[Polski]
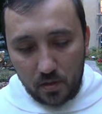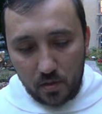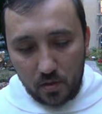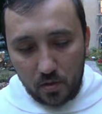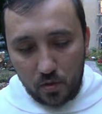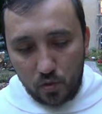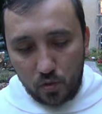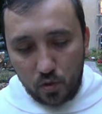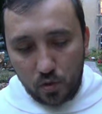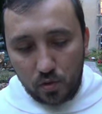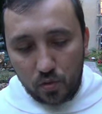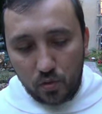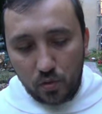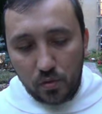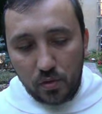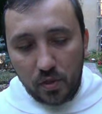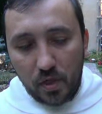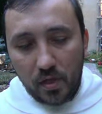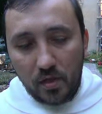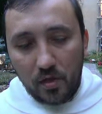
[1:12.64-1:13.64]
e, dużo
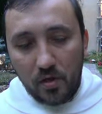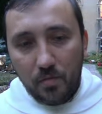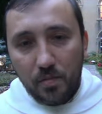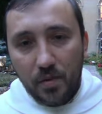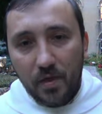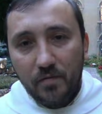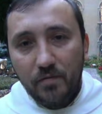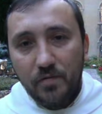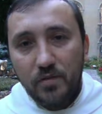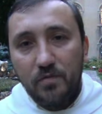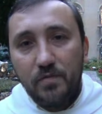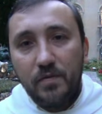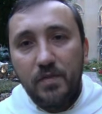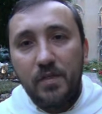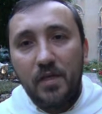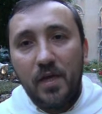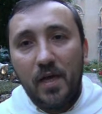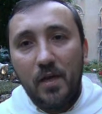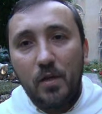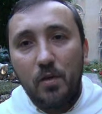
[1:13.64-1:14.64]
trudniej o prawdziwy
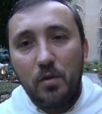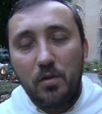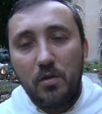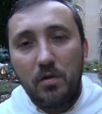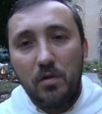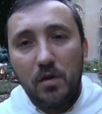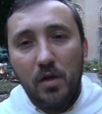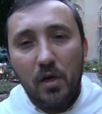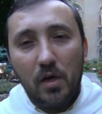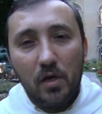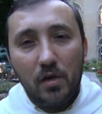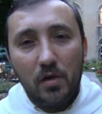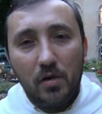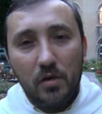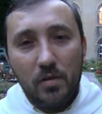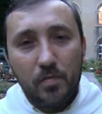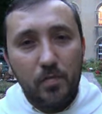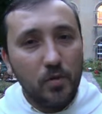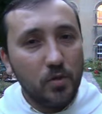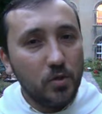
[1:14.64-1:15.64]
dialog, o
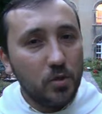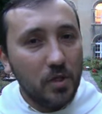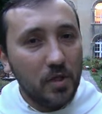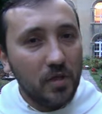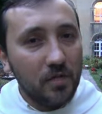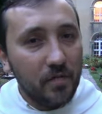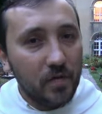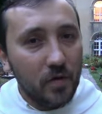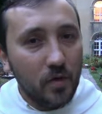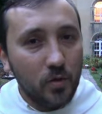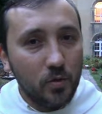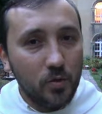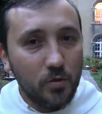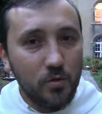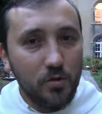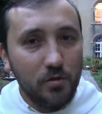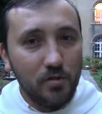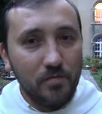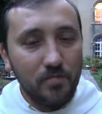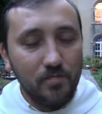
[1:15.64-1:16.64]
spojrzenie w
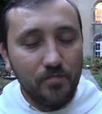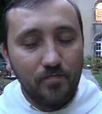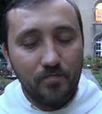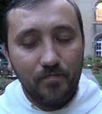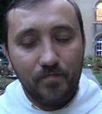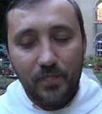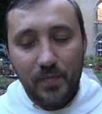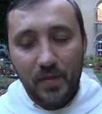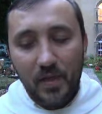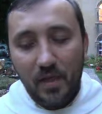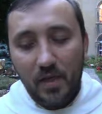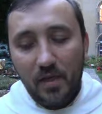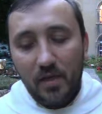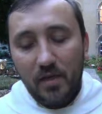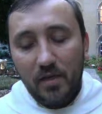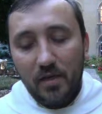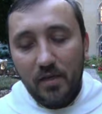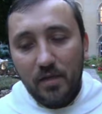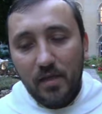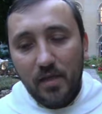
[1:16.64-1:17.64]
oczy.
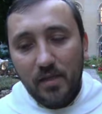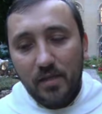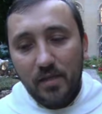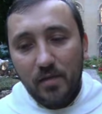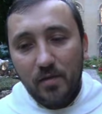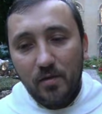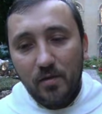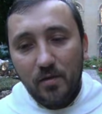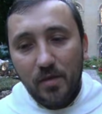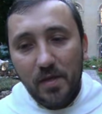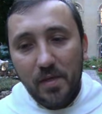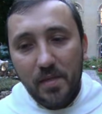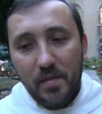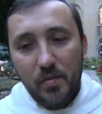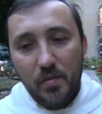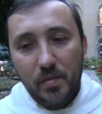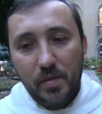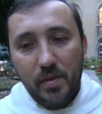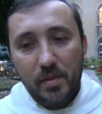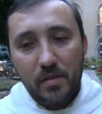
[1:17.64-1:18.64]
I dlatego
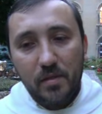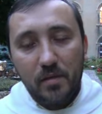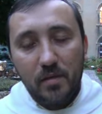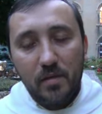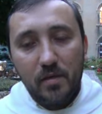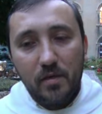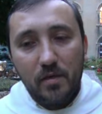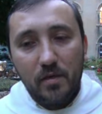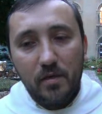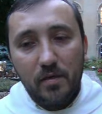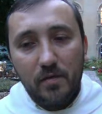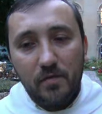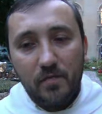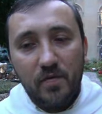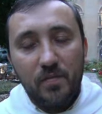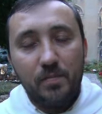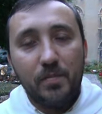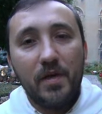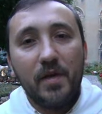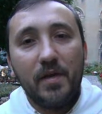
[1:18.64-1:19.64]
Jezus
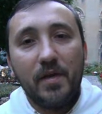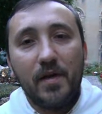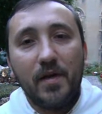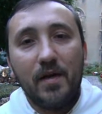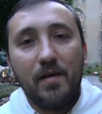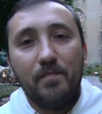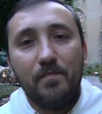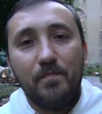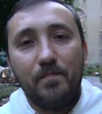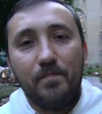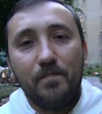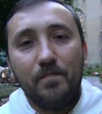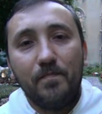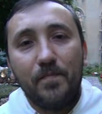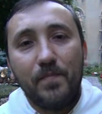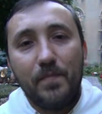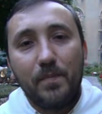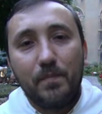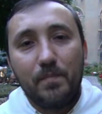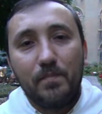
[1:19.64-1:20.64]
wybiera
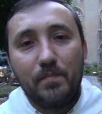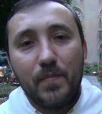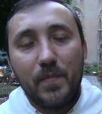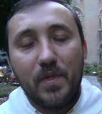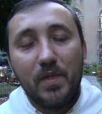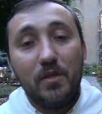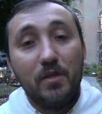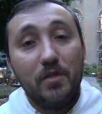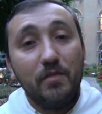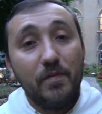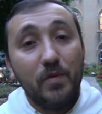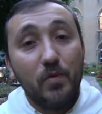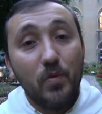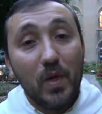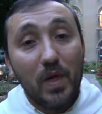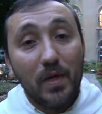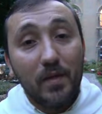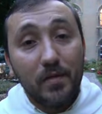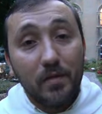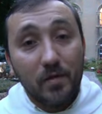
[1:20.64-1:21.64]

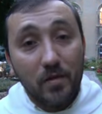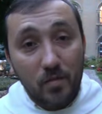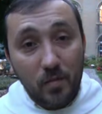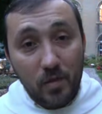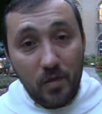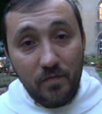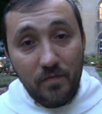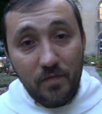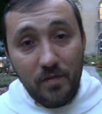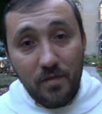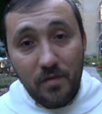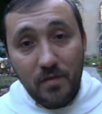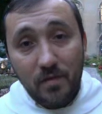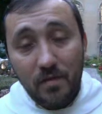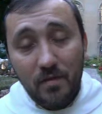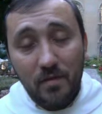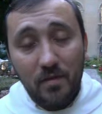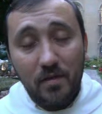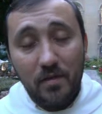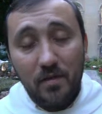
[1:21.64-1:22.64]
indywidualne rozmowy,
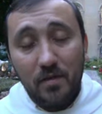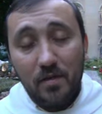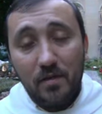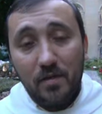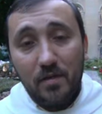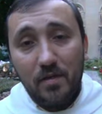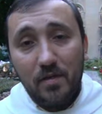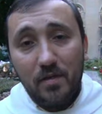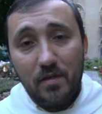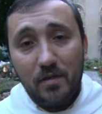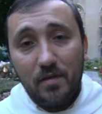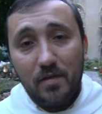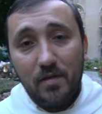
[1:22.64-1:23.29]
e,